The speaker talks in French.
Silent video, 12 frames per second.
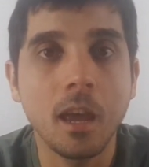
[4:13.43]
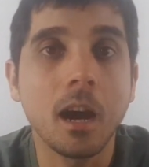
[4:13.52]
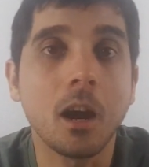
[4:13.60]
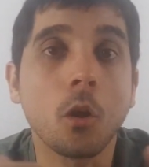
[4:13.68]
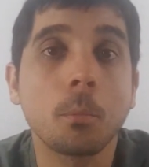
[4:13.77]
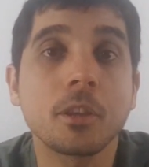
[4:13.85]

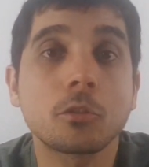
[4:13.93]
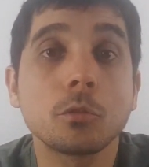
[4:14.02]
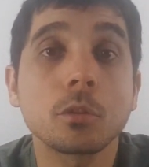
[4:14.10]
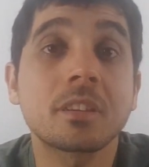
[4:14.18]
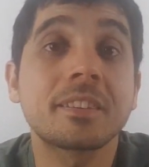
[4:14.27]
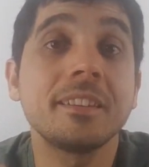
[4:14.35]
Alors bien
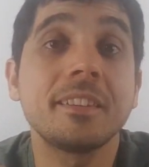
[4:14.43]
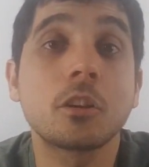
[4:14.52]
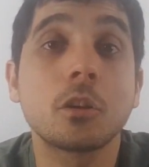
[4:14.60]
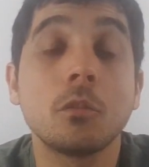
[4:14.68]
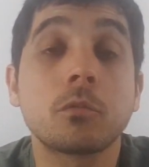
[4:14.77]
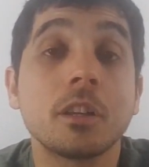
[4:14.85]
sûr, ces
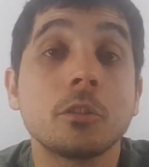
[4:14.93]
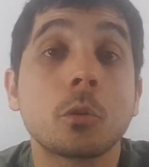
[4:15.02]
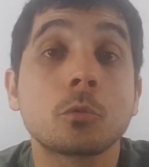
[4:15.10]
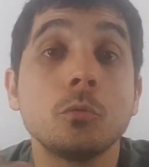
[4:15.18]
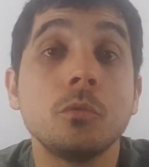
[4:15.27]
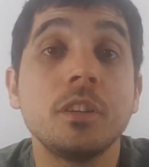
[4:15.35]
écoles vont être
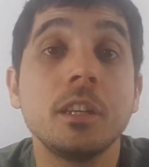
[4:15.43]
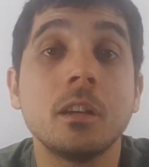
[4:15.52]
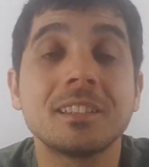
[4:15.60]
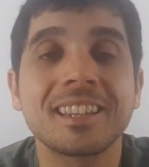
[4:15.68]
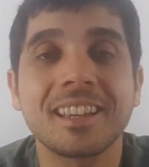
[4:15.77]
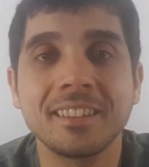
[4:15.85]
dans une
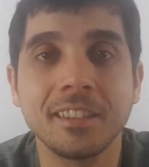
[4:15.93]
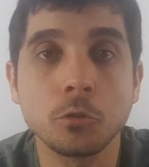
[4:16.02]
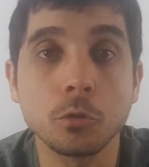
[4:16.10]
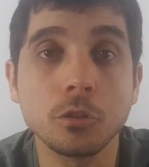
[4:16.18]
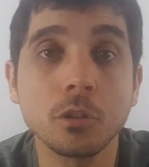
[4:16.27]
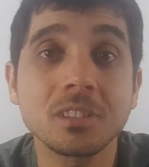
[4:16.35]
ville très
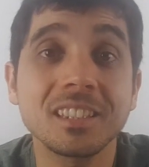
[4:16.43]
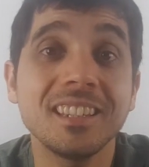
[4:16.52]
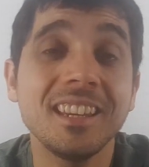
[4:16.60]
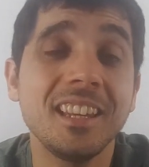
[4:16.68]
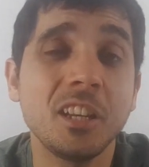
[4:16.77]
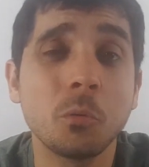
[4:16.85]
étudiante
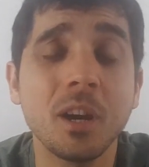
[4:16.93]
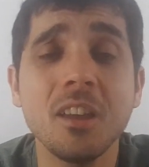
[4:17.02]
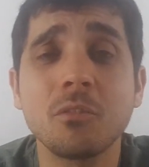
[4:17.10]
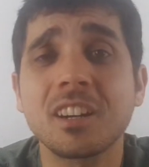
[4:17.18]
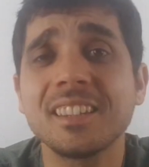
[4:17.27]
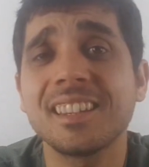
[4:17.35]
et les
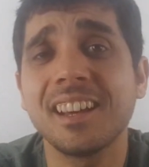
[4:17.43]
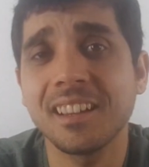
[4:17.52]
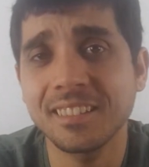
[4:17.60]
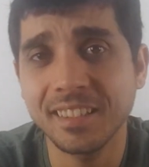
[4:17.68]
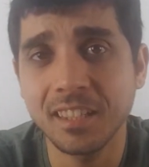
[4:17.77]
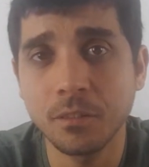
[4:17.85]
loyers vont être
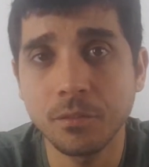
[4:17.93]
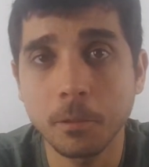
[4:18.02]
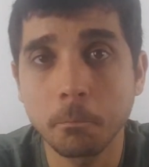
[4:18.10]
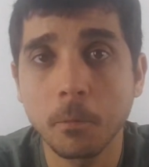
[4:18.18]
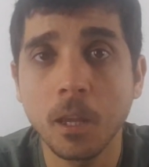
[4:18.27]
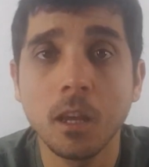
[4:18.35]
assez
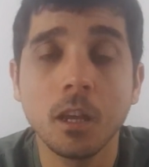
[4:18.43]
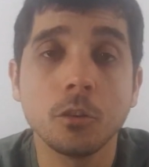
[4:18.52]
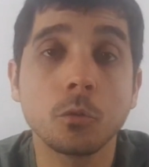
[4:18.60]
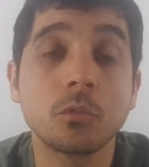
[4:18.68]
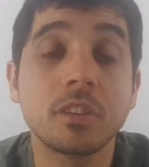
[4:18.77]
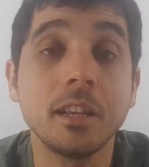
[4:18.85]
élevés.
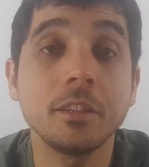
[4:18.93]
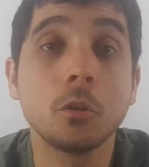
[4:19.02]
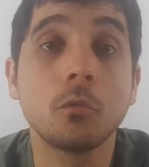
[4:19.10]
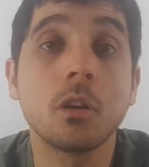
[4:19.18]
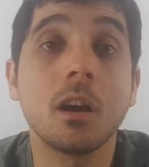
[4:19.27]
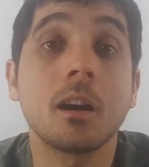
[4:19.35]
Donc vous allez
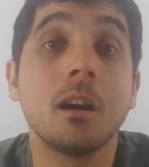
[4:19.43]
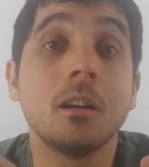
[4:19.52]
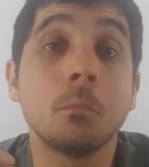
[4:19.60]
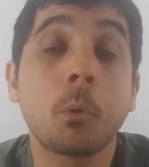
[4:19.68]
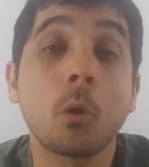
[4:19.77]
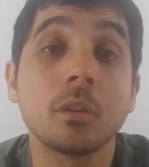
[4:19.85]
devoir
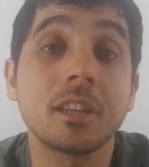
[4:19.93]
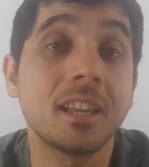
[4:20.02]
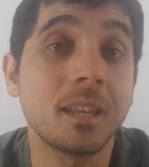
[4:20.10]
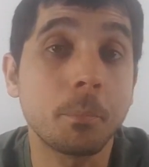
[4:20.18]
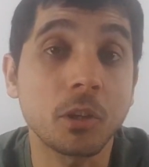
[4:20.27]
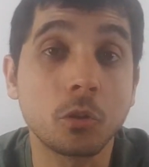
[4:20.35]
prendre
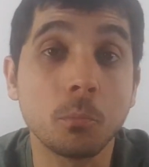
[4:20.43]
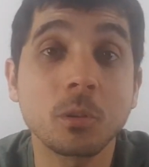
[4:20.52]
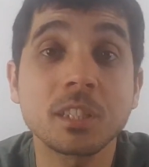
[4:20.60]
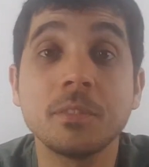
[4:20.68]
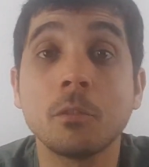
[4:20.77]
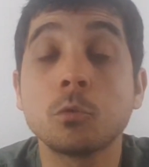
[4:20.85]
un
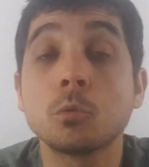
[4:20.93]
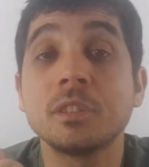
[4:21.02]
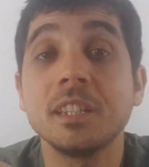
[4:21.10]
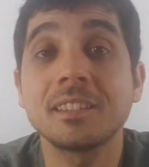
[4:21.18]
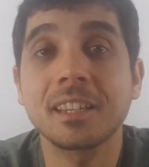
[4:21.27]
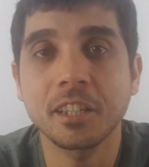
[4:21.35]
appartement qui va vous
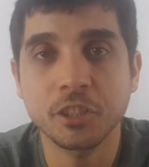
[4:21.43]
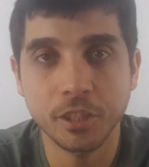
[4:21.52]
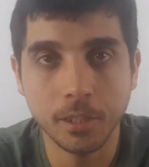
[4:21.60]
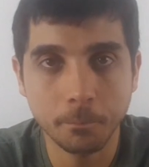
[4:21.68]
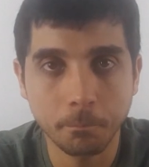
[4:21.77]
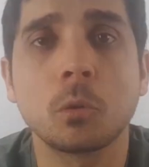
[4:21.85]
coûter très
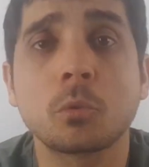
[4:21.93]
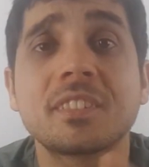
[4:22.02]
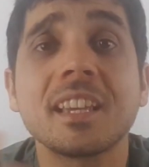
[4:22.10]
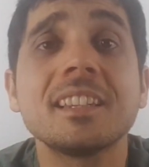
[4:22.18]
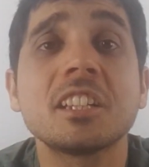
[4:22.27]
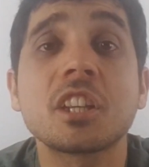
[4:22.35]
cher. Donc
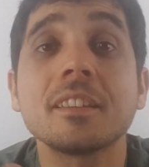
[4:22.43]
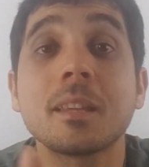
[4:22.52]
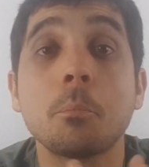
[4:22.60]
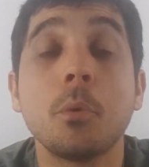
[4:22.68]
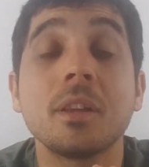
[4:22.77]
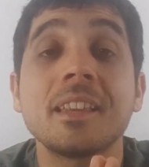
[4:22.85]
ça déjà,
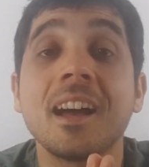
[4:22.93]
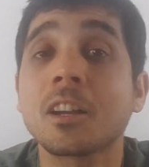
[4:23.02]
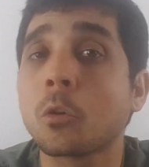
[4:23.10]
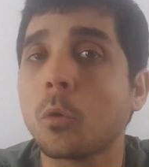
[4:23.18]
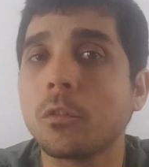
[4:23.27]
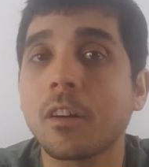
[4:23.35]
ça peut être
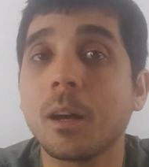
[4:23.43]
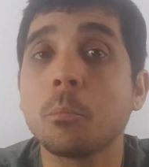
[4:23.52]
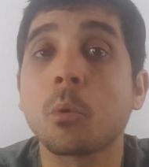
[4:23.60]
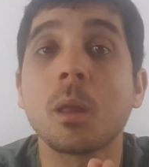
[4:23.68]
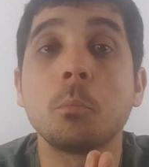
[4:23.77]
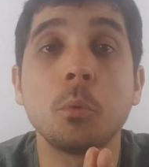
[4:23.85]
un gros frein
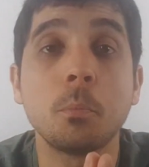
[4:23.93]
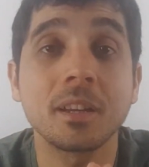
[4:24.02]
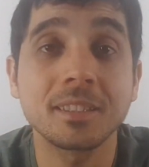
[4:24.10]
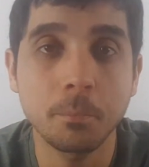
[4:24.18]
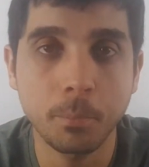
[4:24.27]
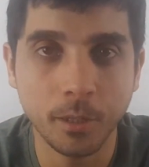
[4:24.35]
pour la
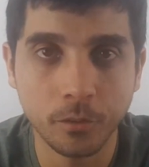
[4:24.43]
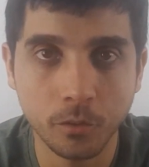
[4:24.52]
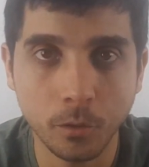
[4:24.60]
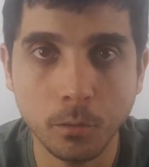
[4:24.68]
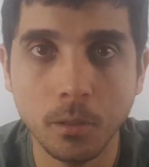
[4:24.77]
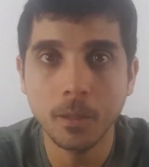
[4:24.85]
plupart des personnes.